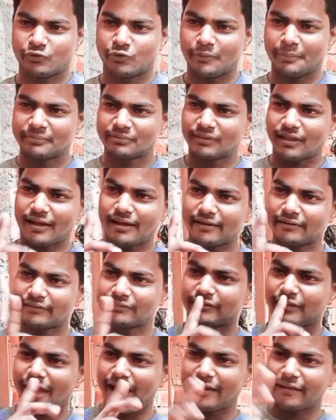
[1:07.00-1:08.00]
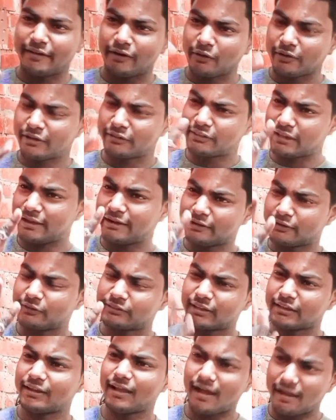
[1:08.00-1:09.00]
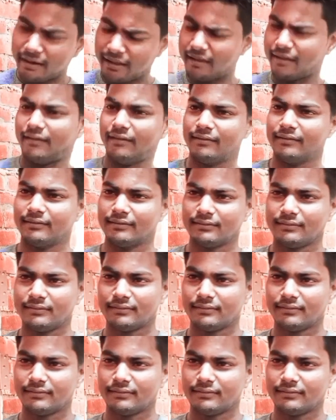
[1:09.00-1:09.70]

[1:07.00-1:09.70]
गुप्ता चार लाख देने को तैयार है